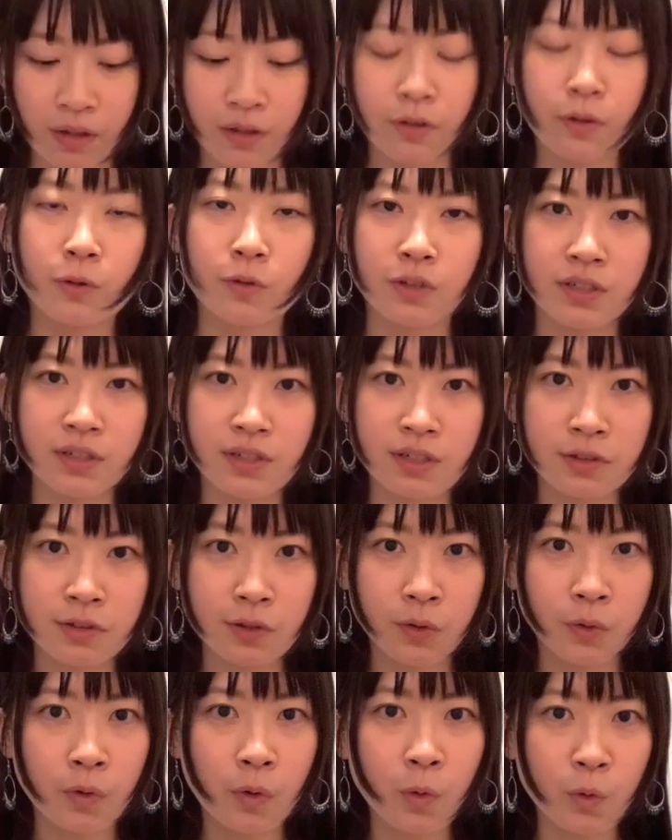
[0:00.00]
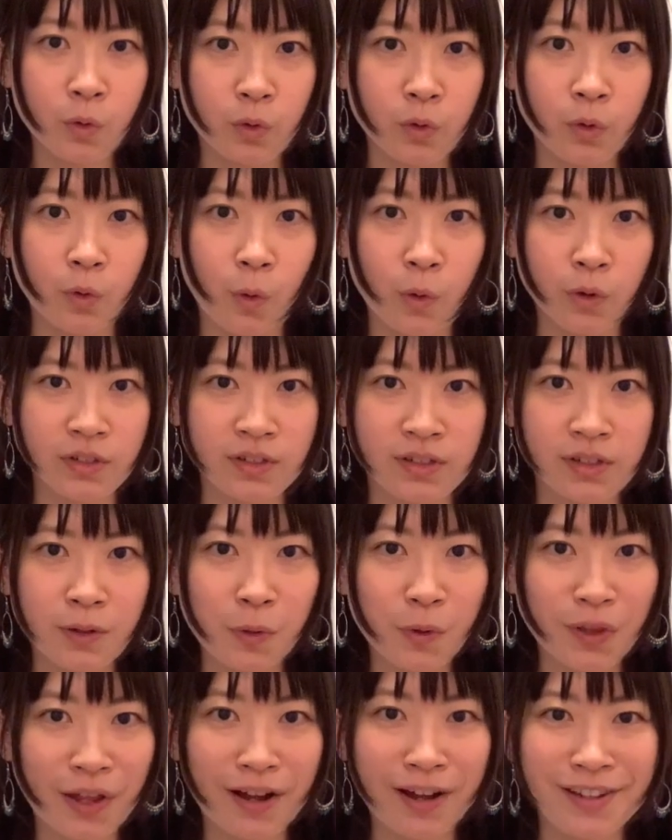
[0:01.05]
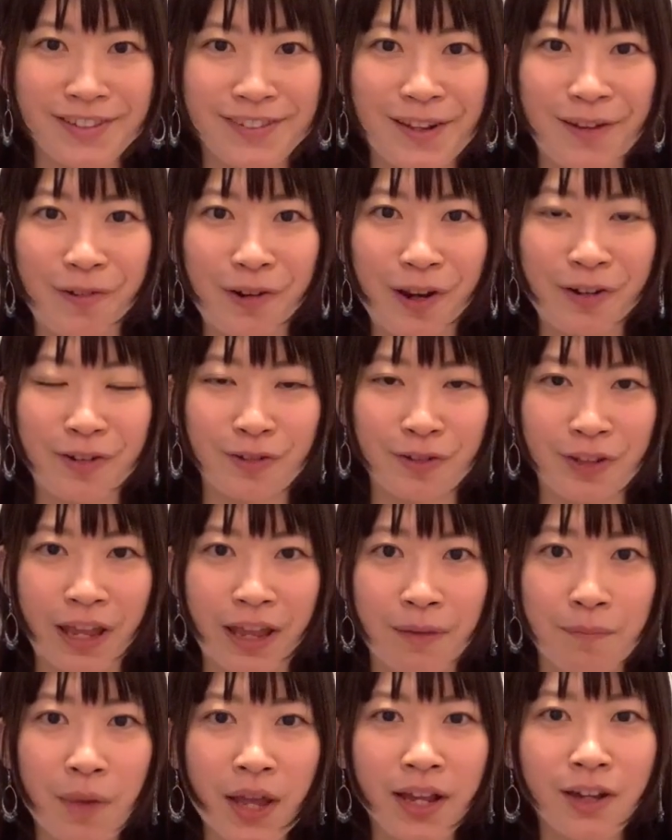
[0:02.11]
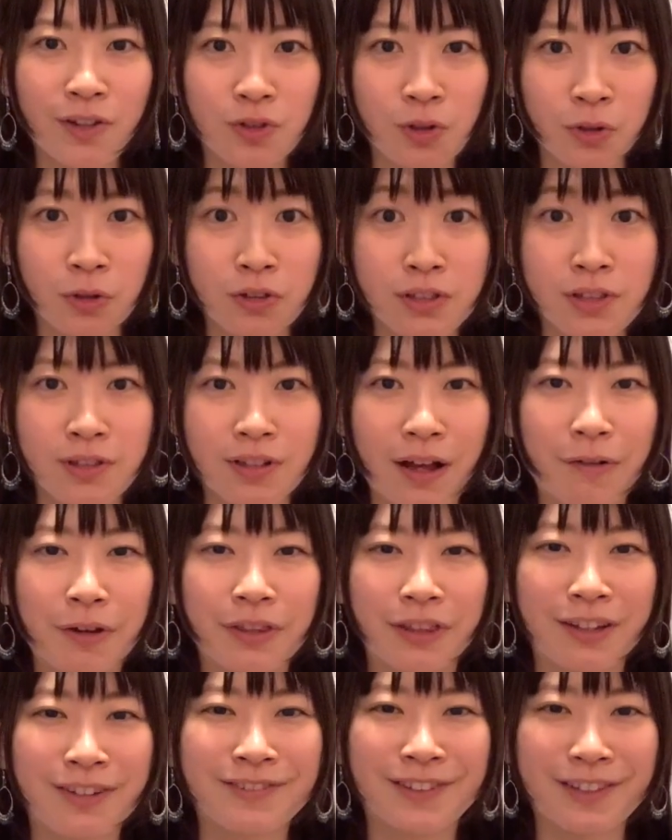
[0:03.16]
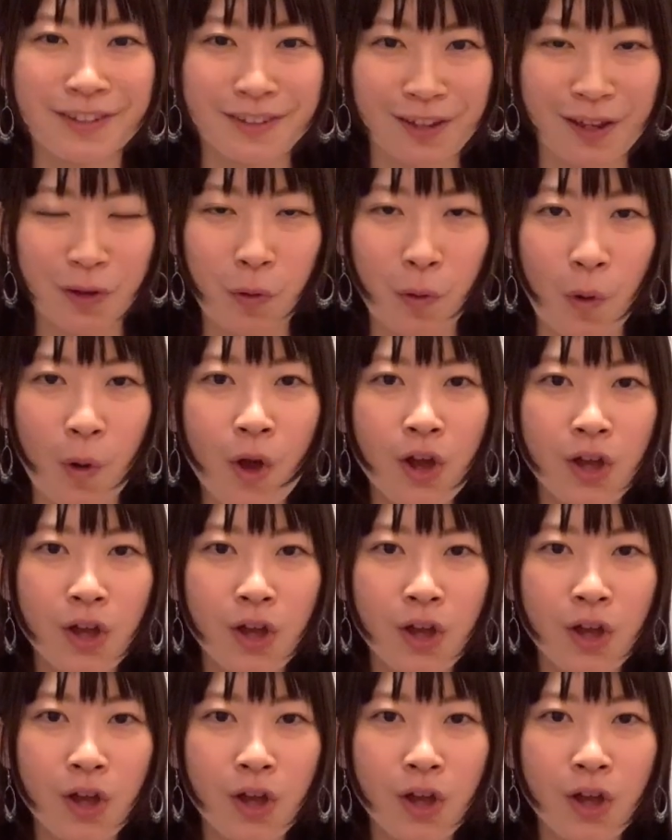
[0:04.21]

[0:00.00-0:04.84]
そう、しつこく推しを流してくれるので、毎回ちょっとずつ変わっていくんですけど、